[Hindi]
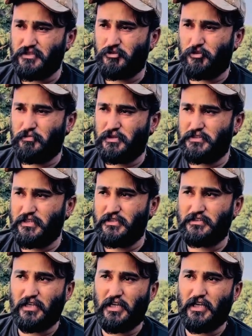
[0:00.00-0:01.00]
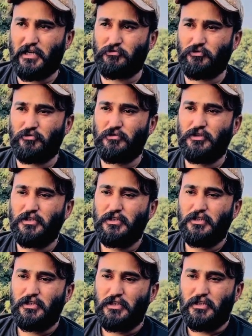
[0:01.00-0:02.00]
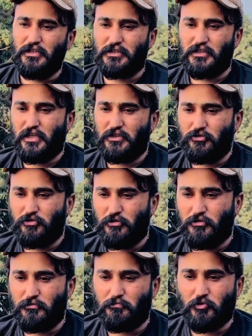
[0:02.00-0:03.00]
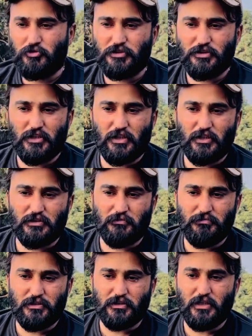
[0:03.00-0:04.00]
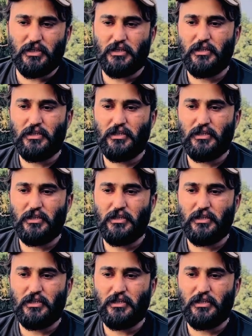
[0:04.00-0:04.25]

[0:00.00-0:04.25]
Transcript: तो बस यही सलाह है आपको इसका जो प्रोसीजर है ज़मीन का